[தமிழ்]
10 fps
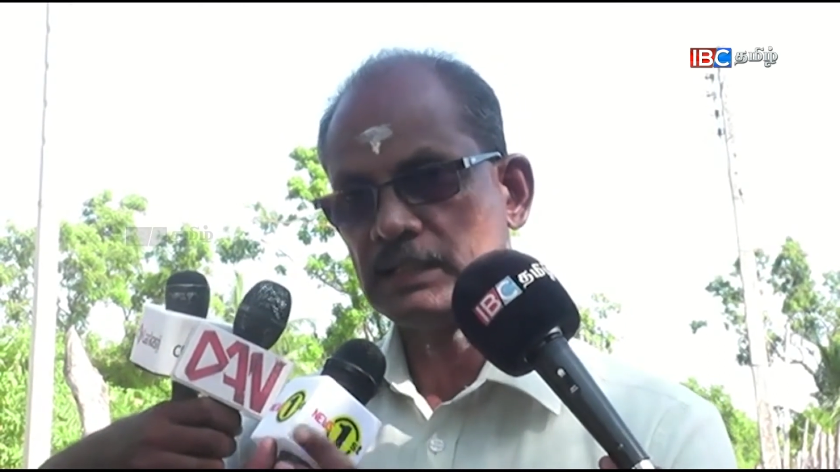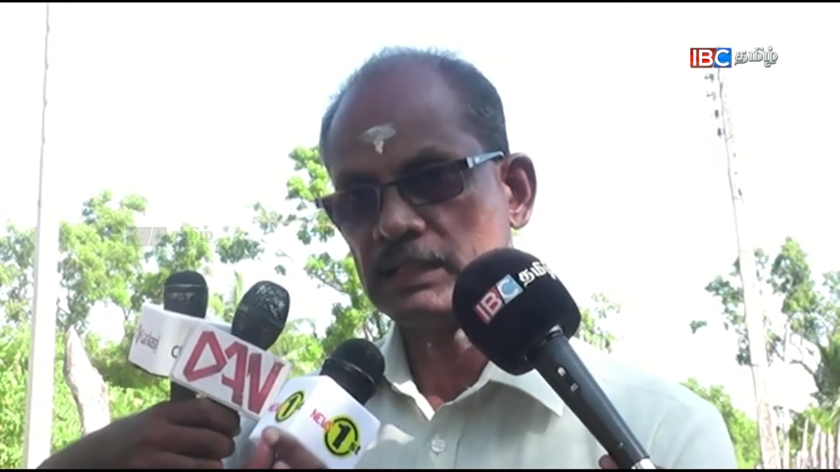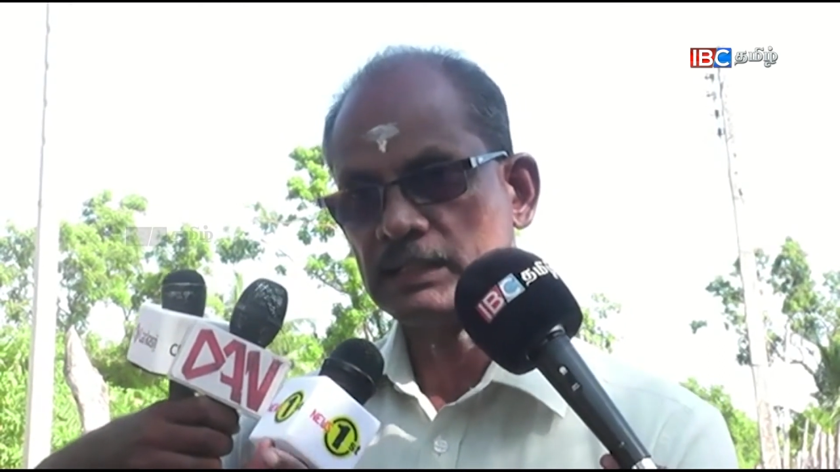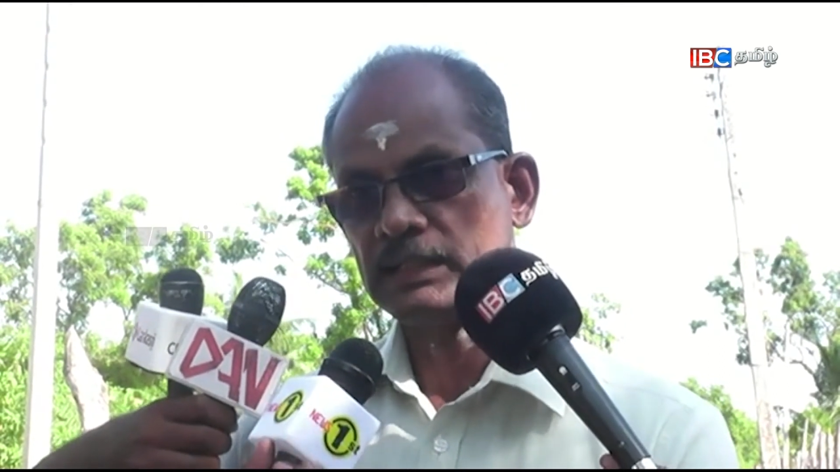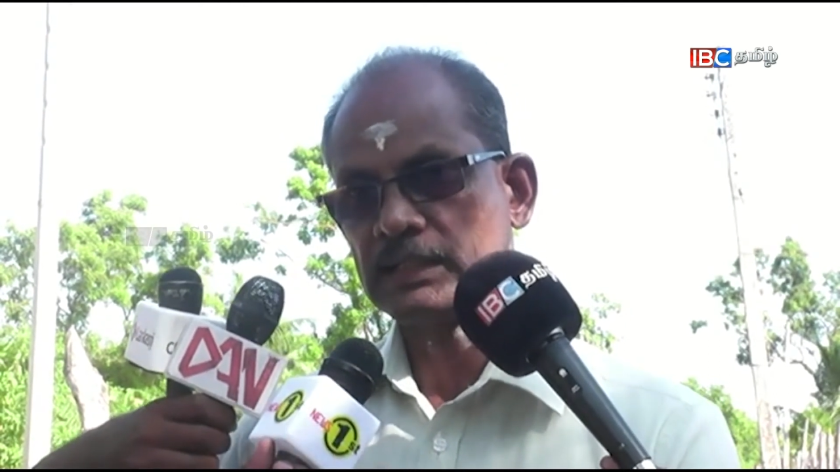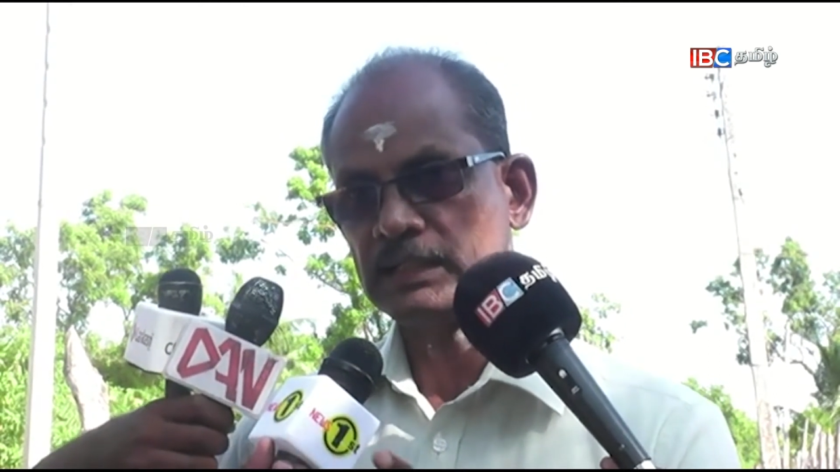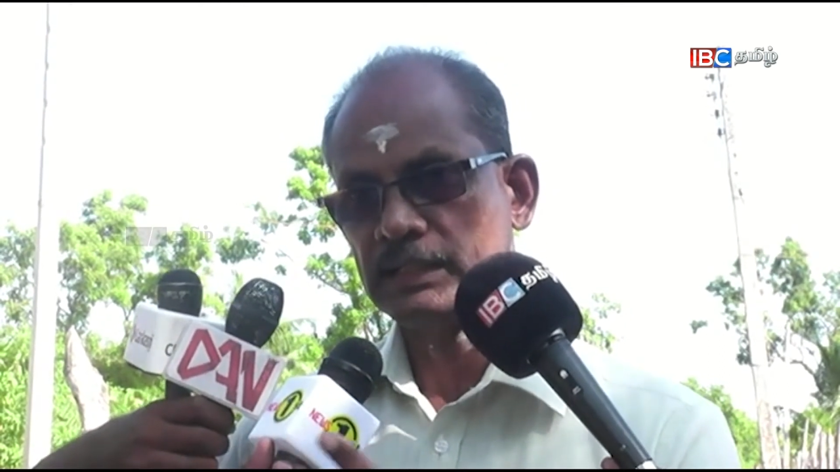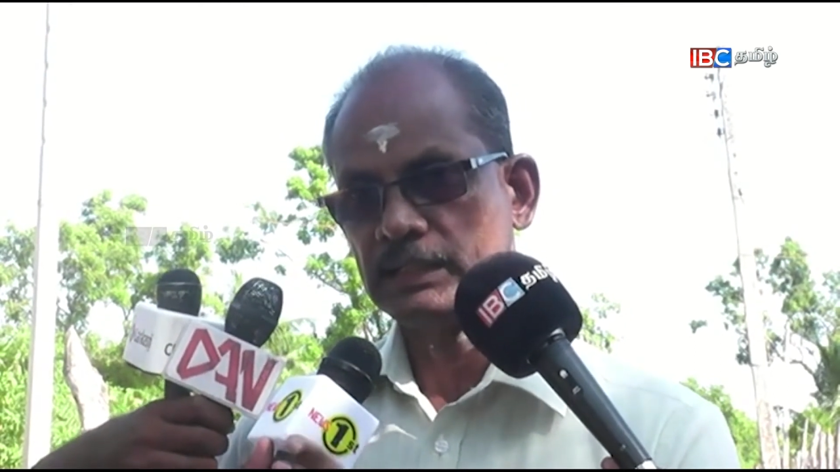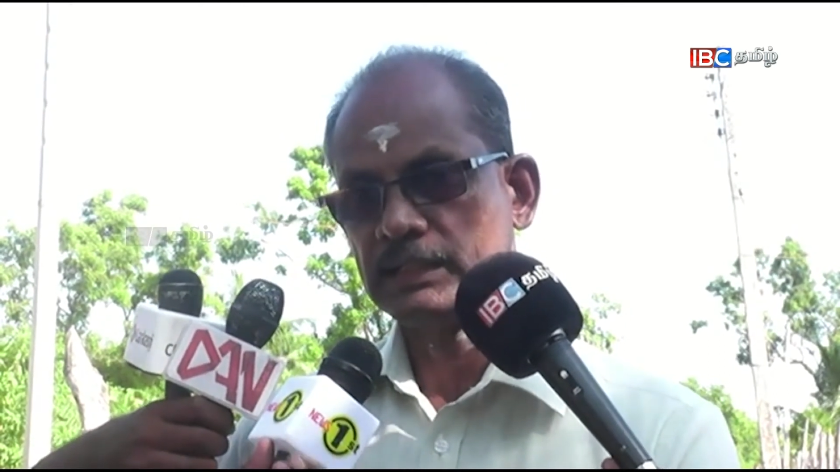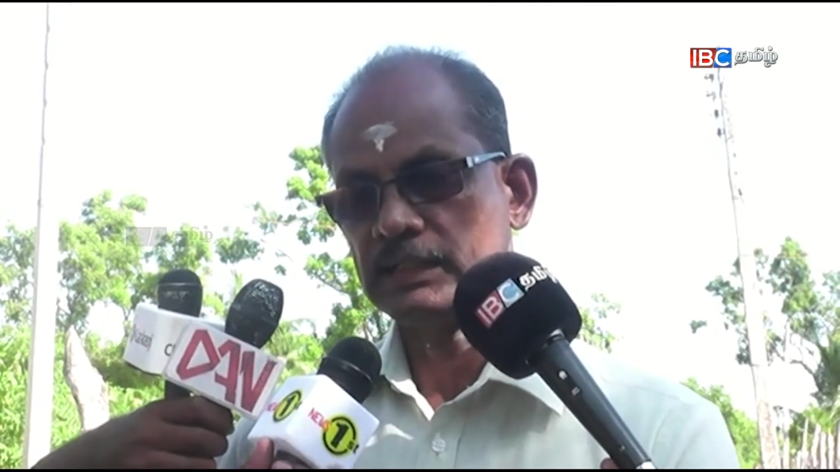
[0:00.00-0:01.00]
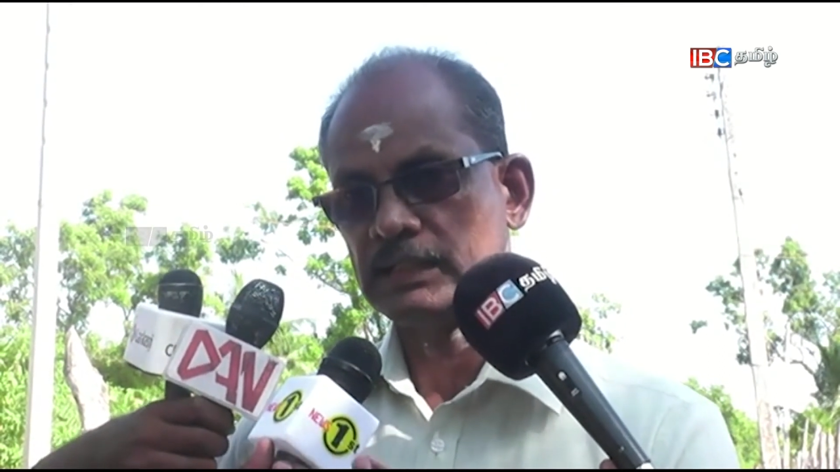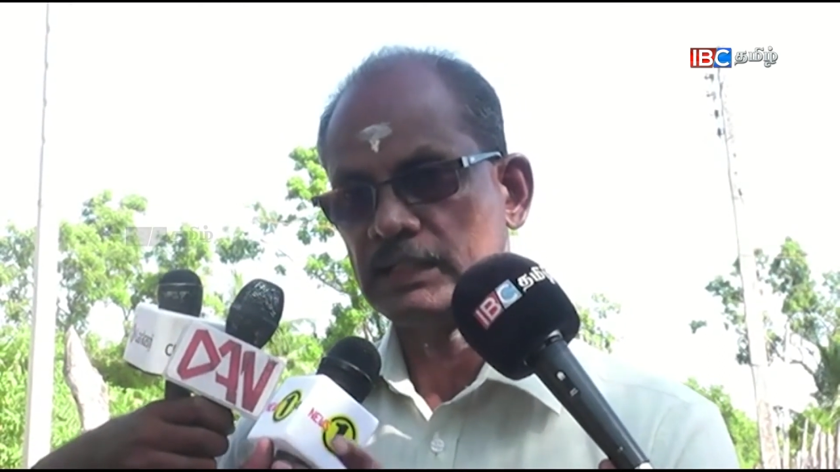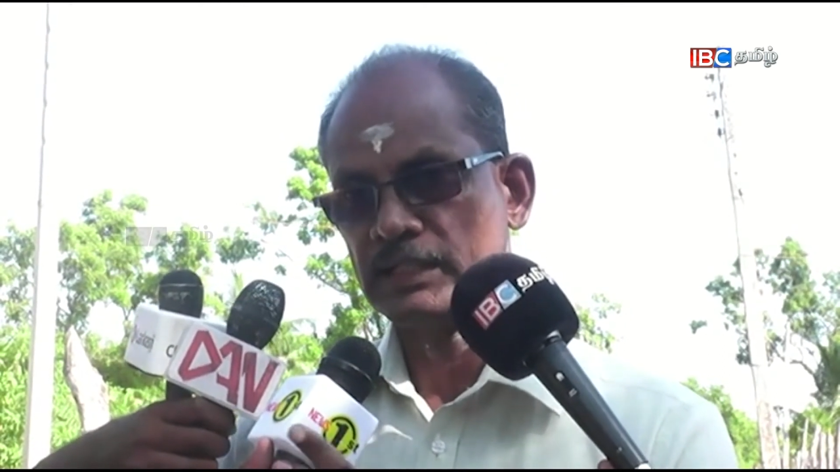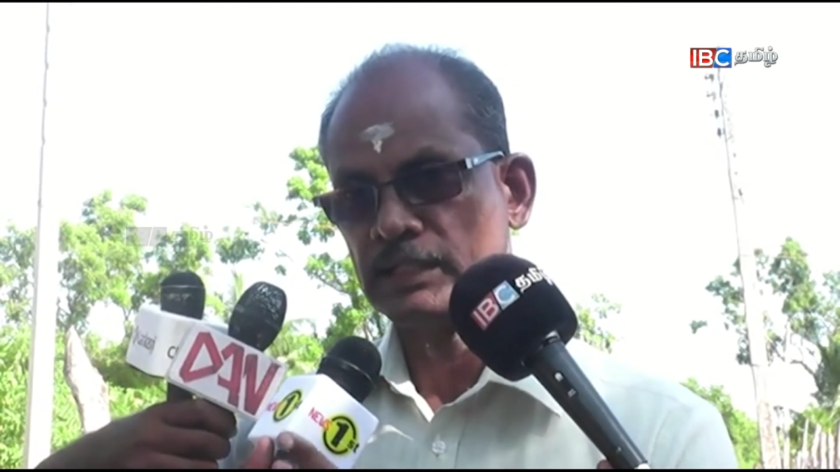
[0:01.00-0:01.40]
இந்த நாடு கண்டிருக்கின்ற